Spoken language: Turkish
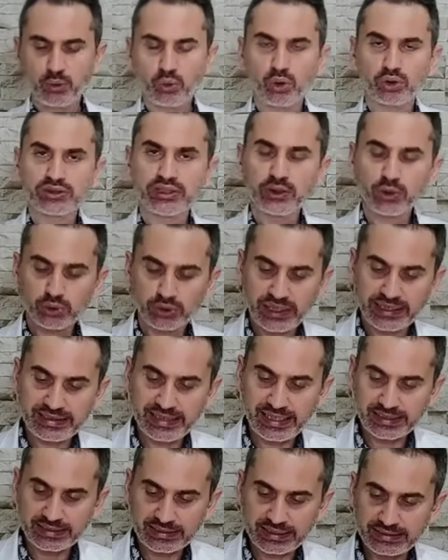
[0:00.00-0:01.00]
orta notaya
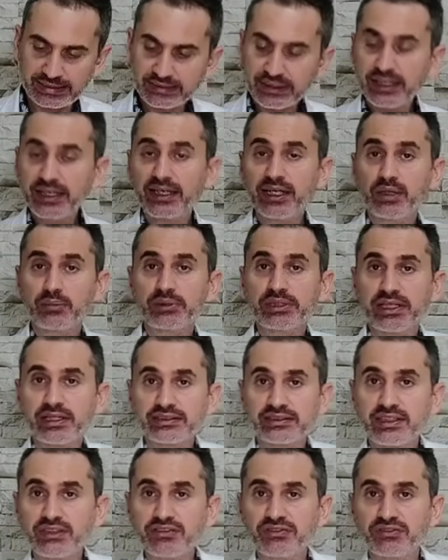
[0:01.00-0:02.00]
denk gelir.
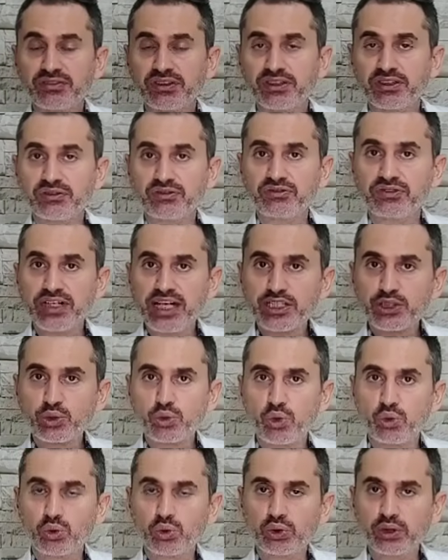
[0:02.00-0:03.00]
Biraz da e, fresh
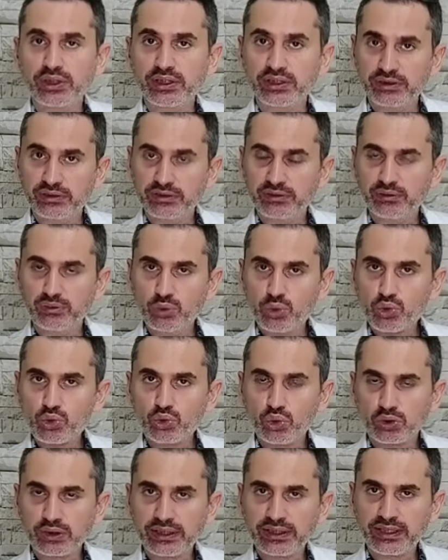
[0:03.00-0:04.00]
kokuyu
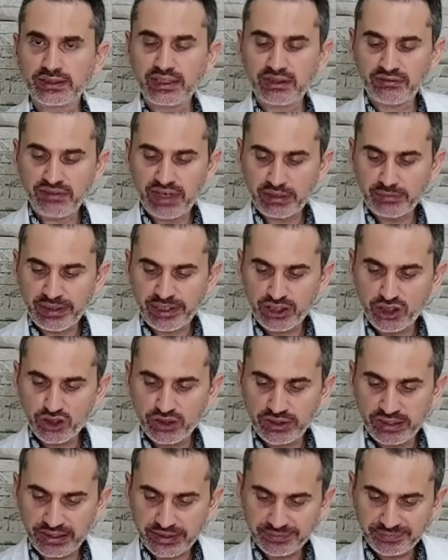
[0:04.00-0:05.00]
üst notalardan vermek
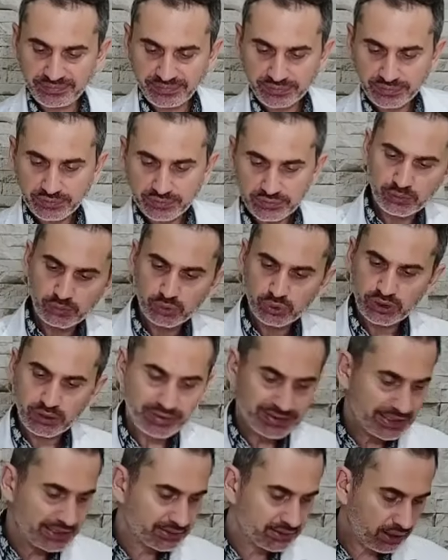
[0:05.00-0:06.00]
için de burada
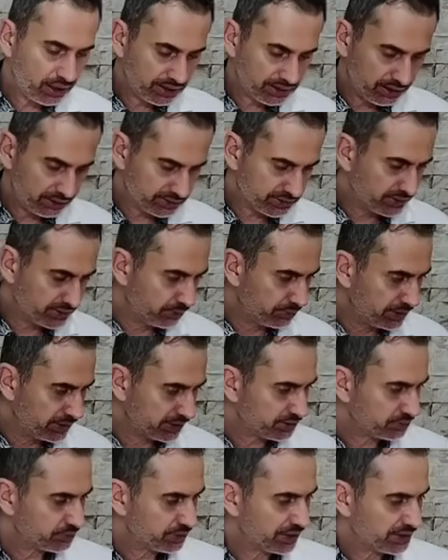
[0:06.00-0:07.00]
mesela nane
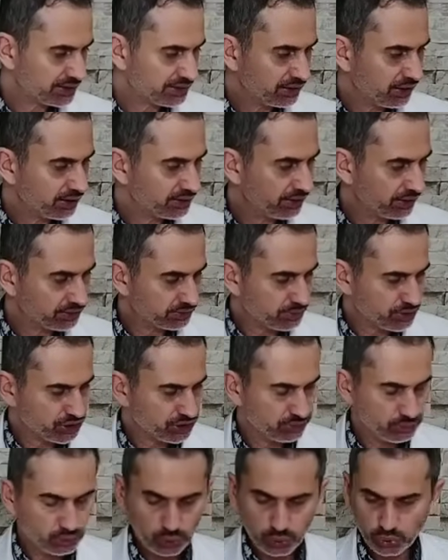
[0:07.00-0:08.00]
atılabilir. Biraz nane
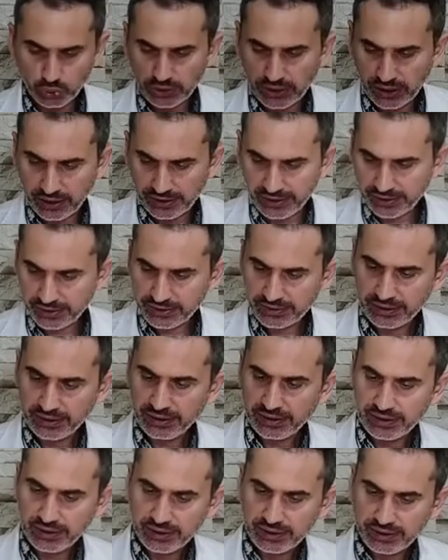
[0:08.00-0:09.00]
atmıştım kuru nane.
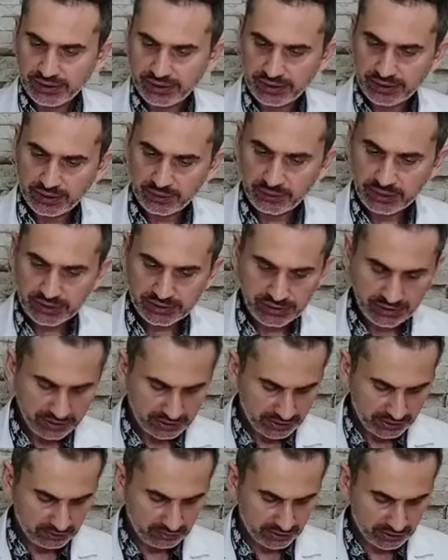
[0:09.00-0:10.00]
Ee, bir de
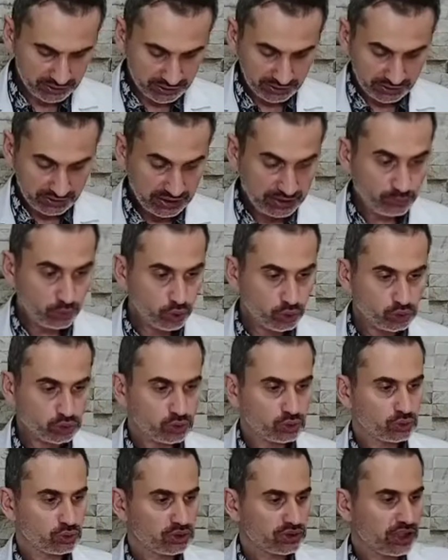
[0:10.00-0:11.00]
ne vardı?
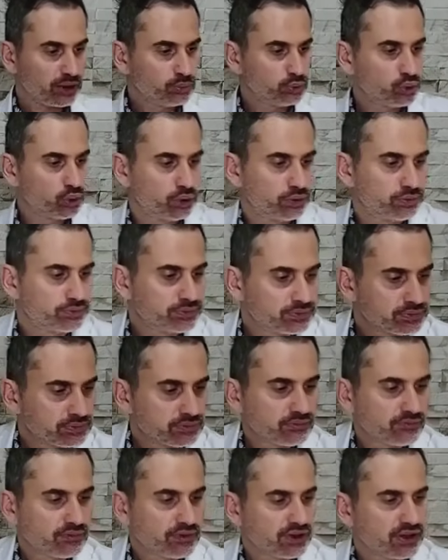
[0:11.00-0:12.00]
Limon kabuğu.
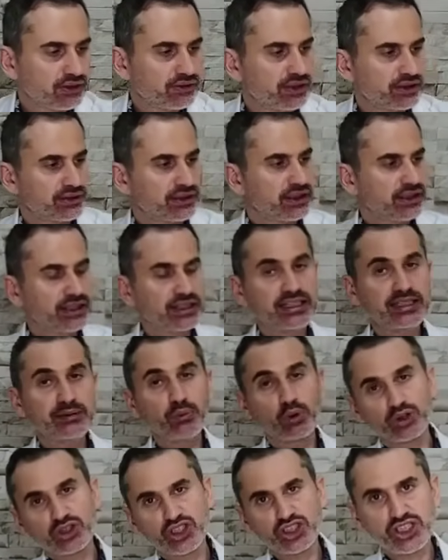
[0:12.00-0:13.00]
Evet.
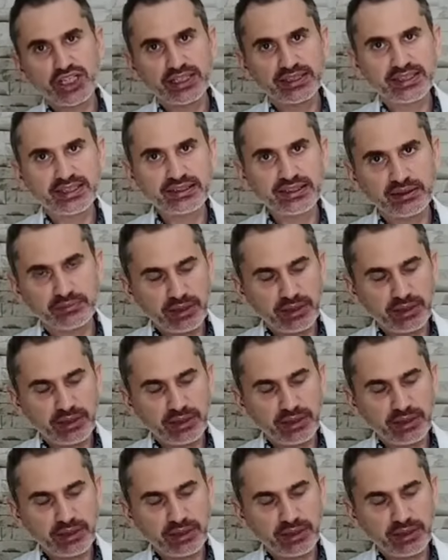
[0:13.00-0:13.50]
Limon çiçeği değil